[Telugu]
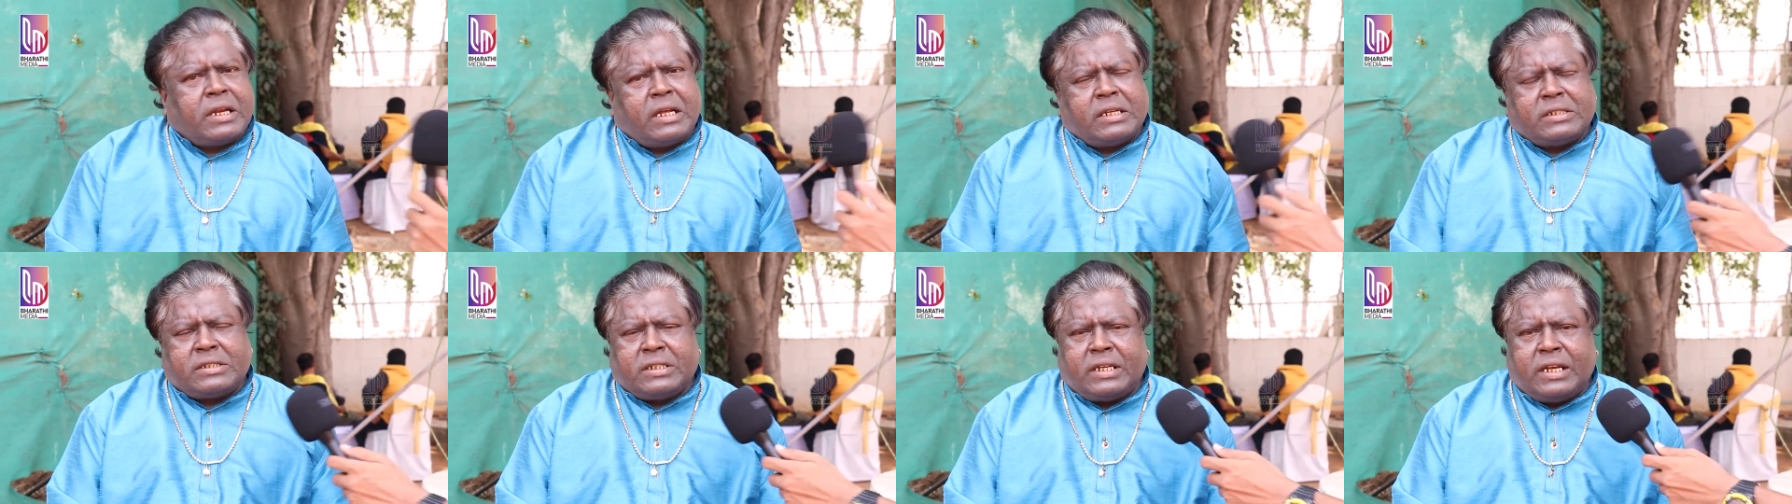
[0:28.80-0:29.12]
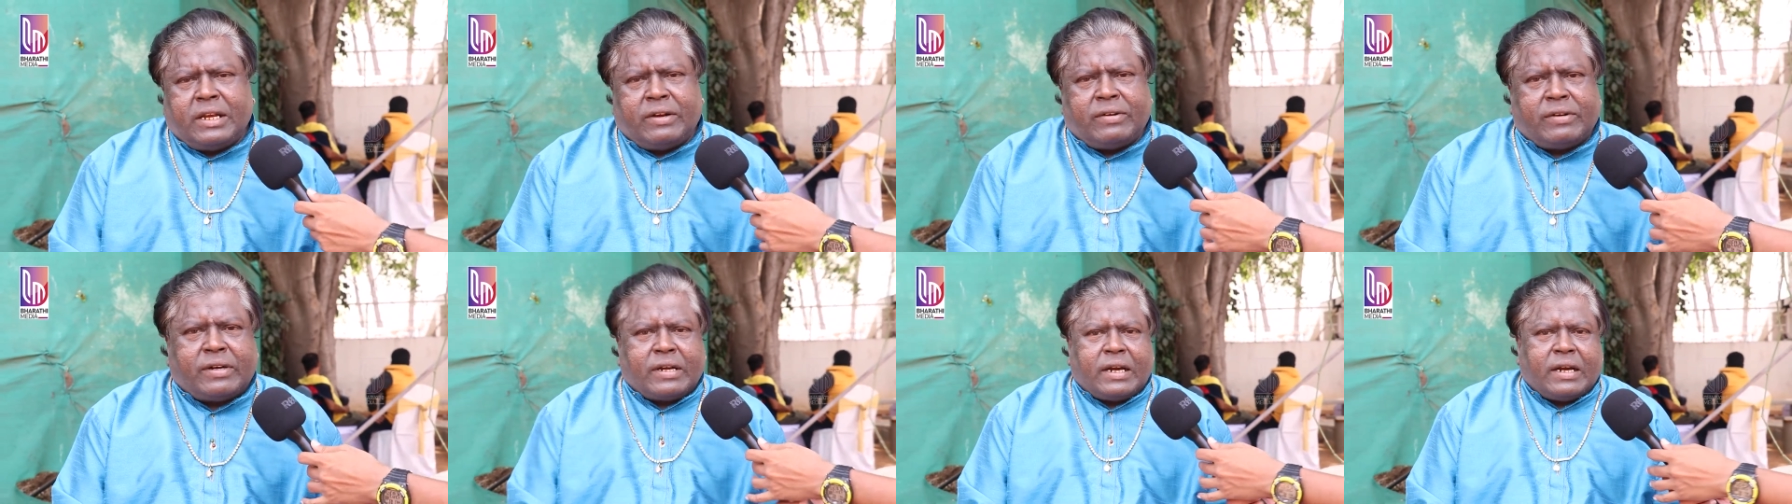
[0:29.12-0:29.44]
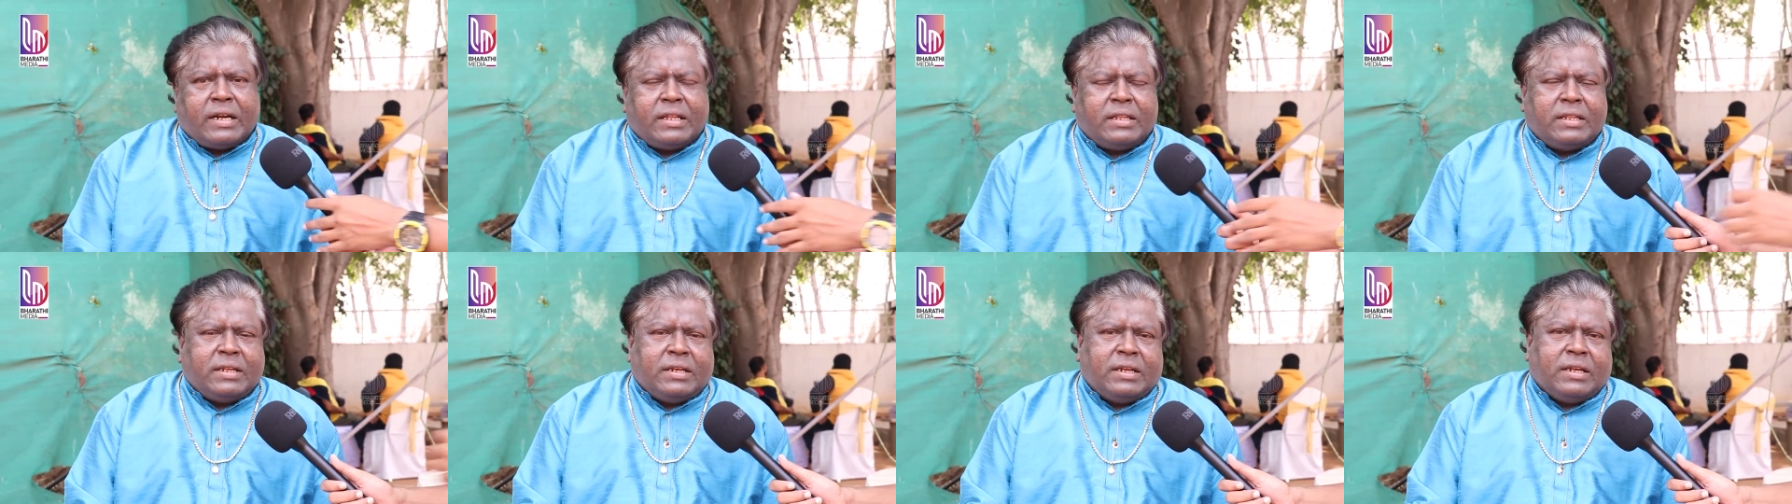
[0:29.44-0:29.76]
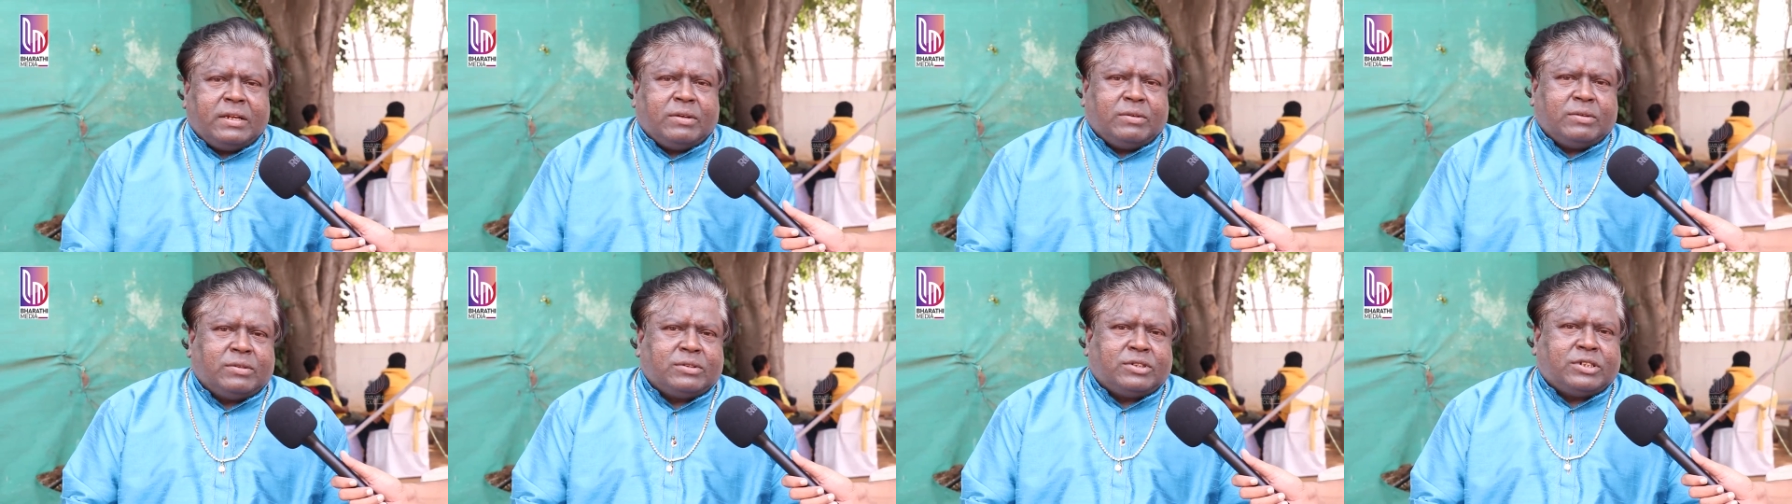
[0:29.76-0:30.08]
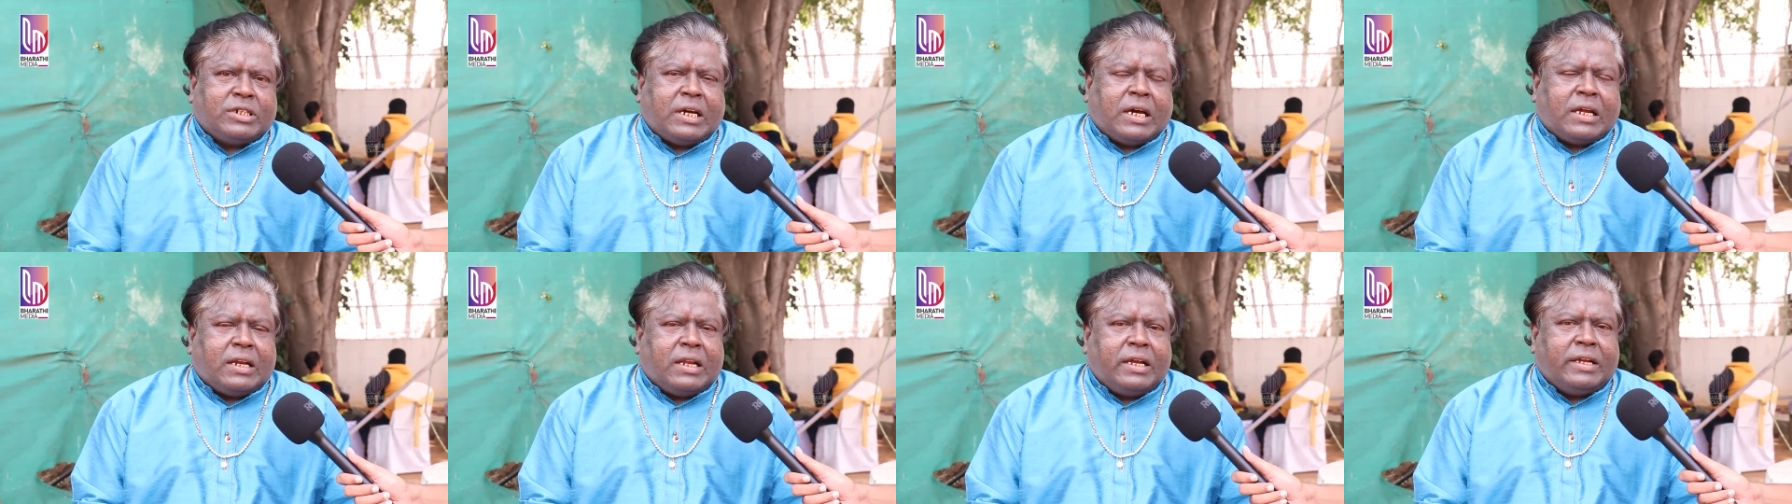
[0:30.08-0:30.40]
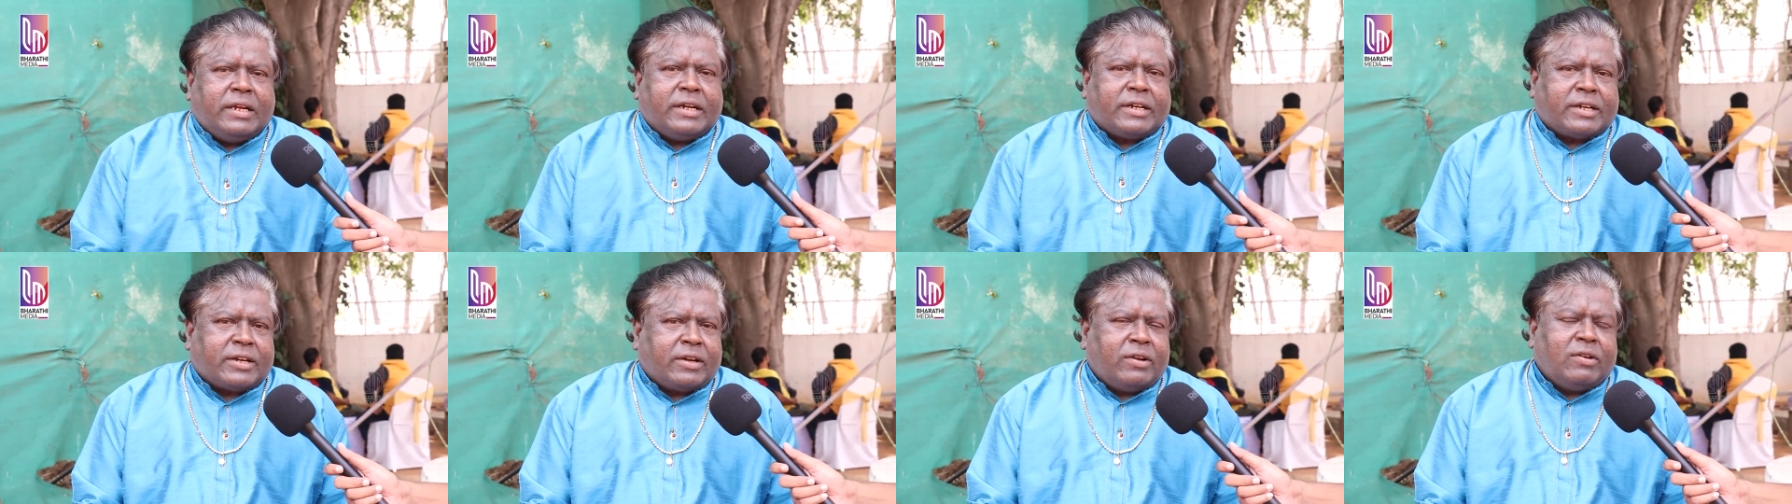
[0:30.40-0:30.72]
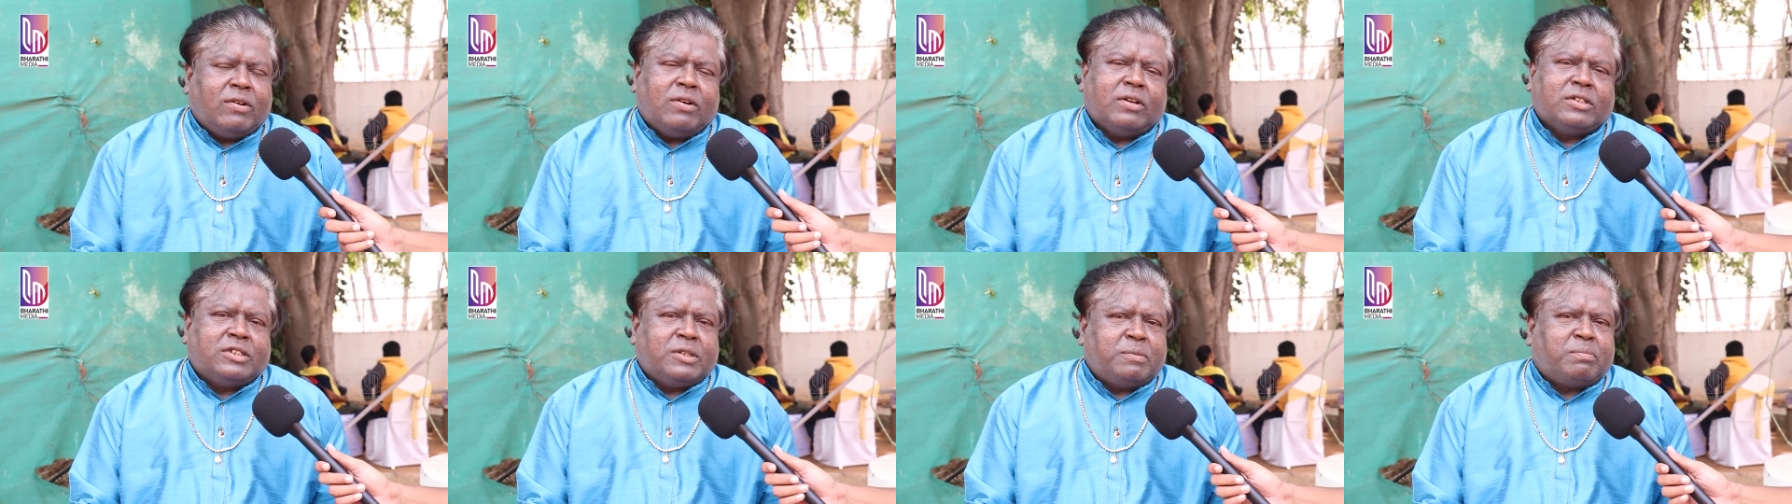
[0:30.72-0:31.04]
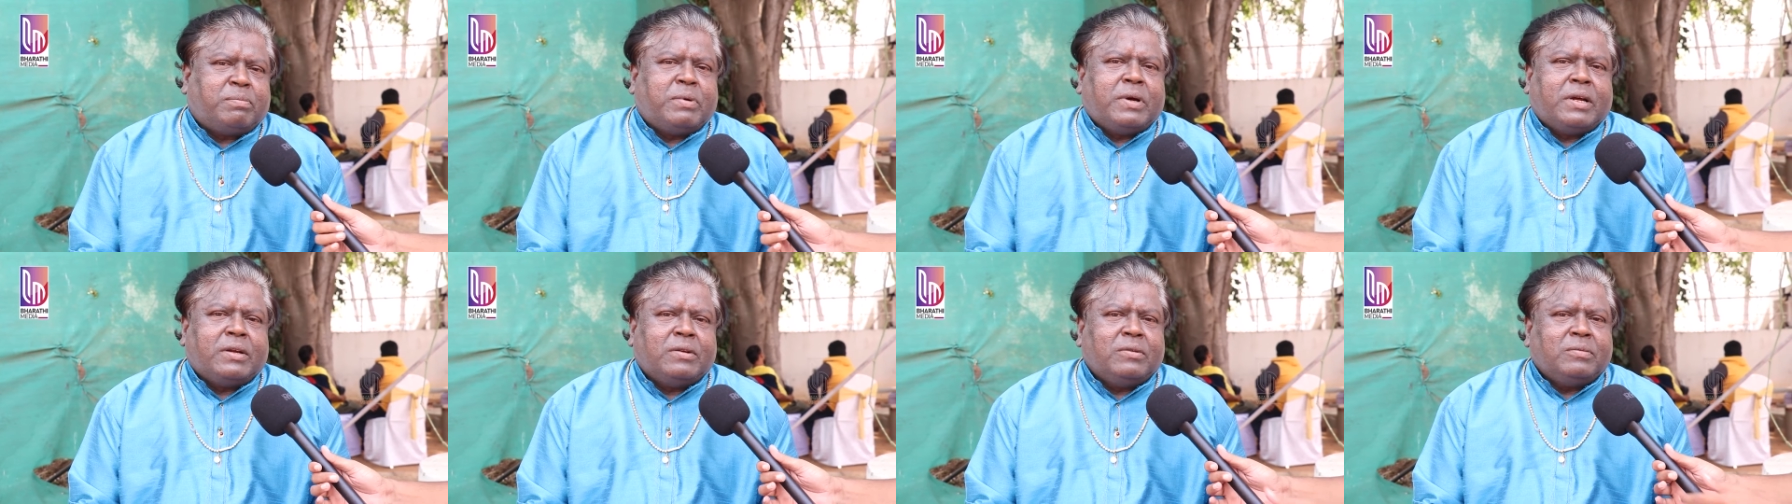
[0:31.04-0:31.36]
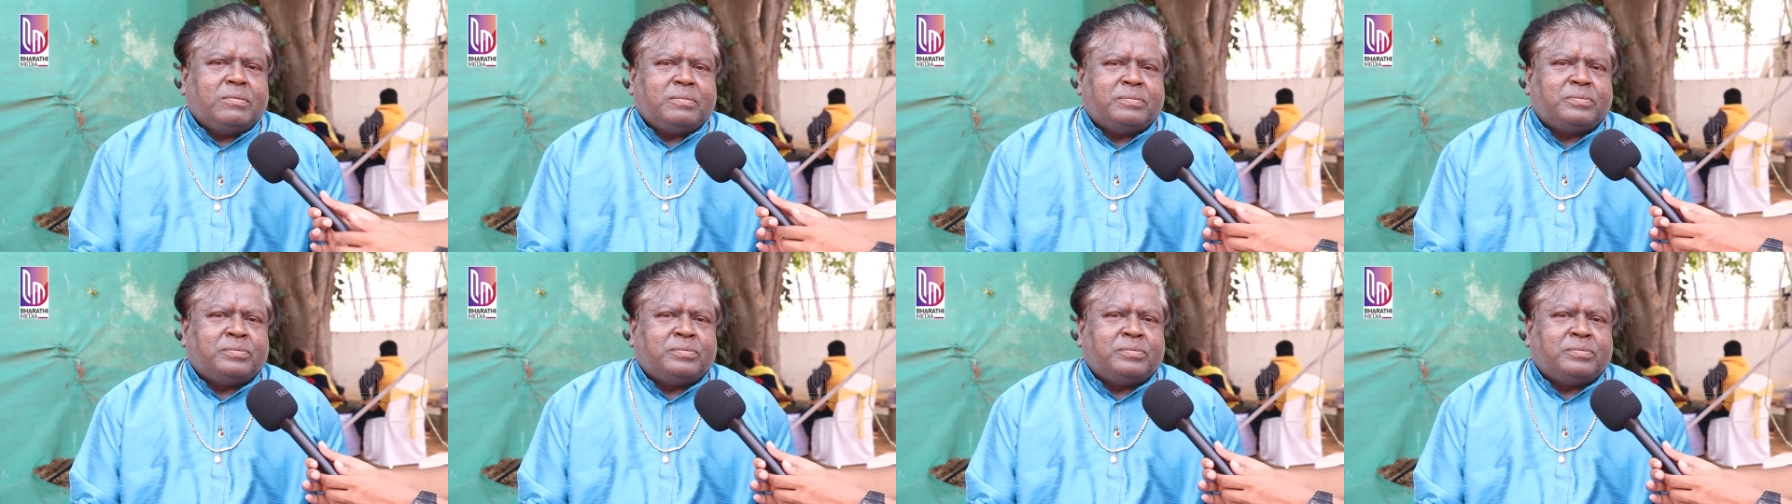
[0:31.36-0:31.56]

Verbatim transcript: రీజన్ ఏమిటన్నది నేను చాలా ఇంటర్వ్యూలో చెప్పాను